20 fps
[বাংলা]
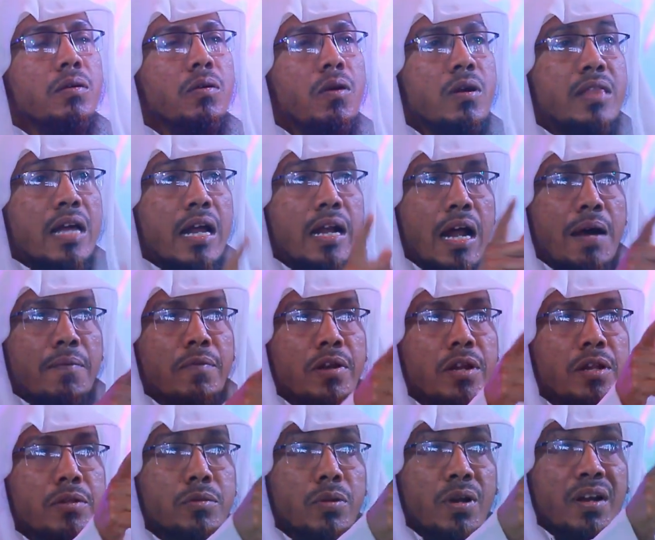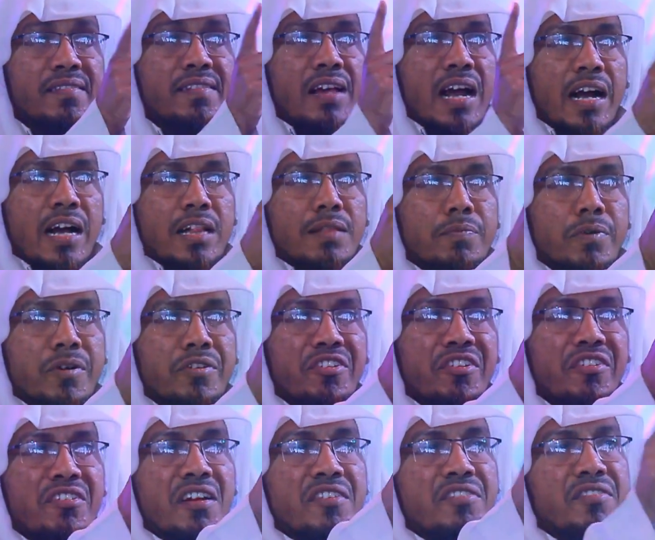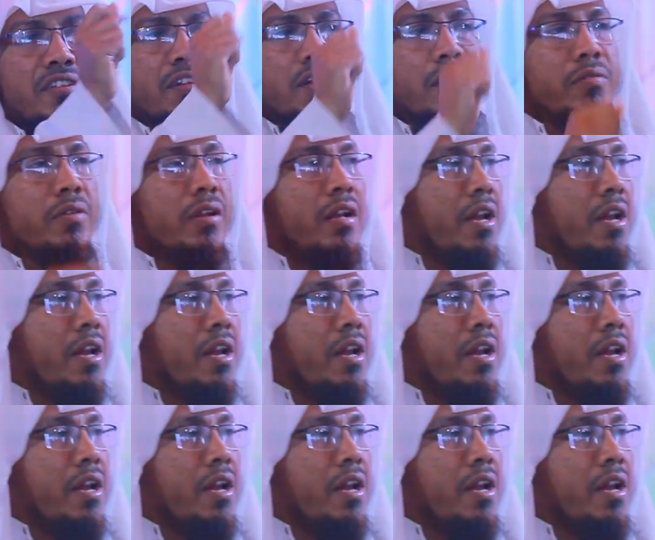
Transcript: কথা না বললে তোরা জাগাত বসে শাস্তি দেওয়ার